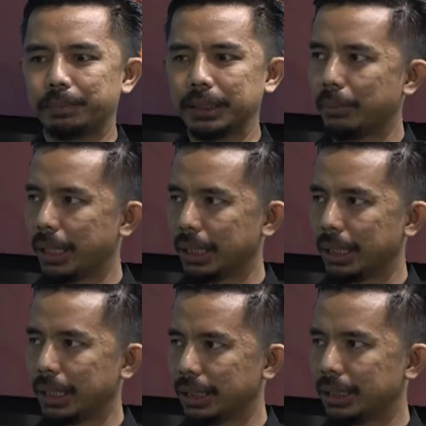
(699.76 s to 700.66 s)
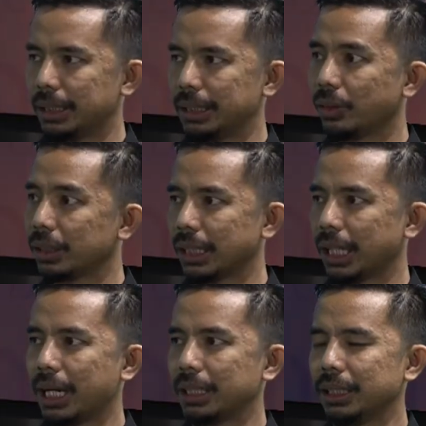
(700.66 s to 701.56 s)
pejabat di Kota
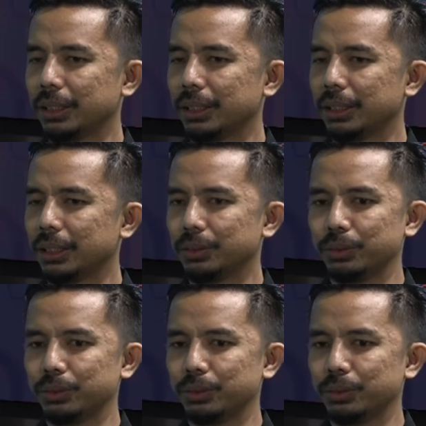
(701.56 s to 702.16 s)
Serang yang mm -hmm.